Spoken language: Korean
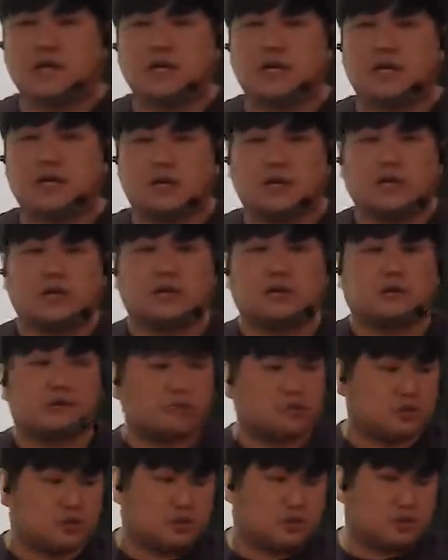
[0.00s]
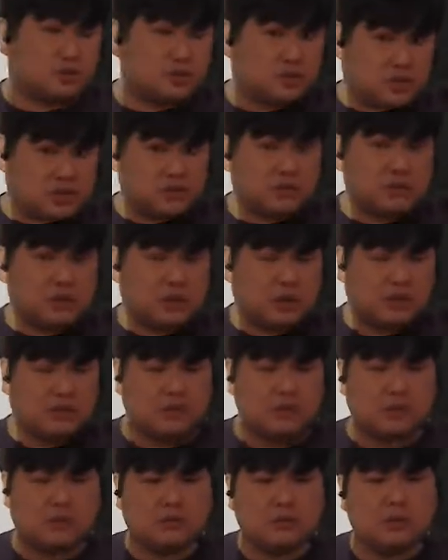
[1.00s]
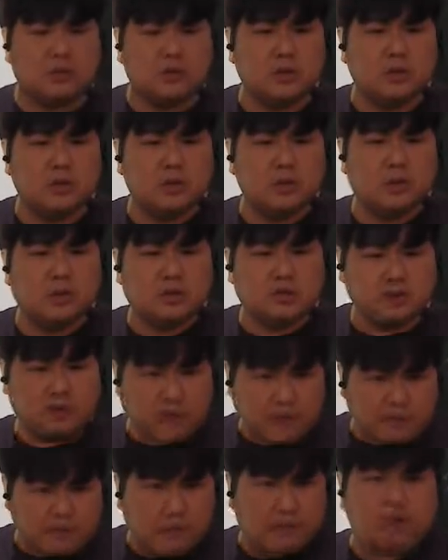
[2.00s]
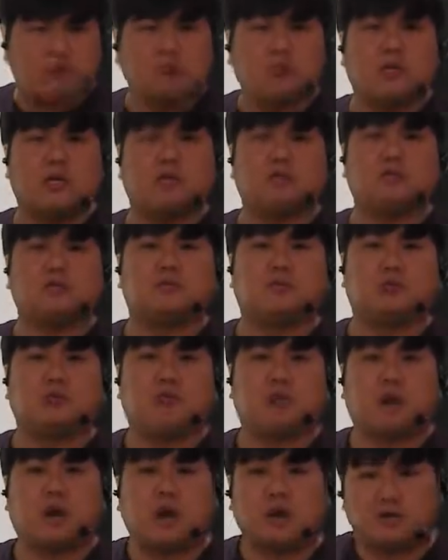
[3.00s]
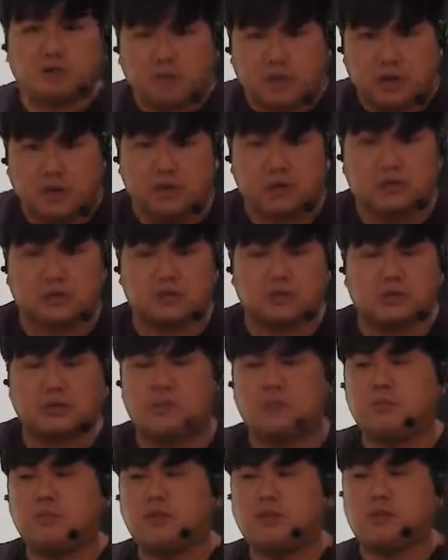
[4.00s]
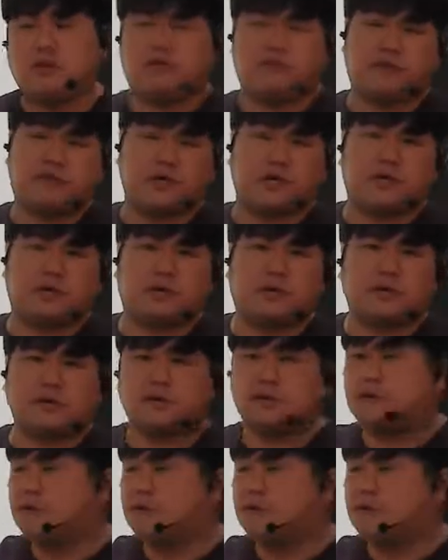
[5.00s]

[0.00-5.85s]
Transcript: 얘기했던 것처럼 그 지문에 나온 것처럼 내가 이거 안 받고 말지 뭐 라고 하는 것을 설명하기 위한 거라서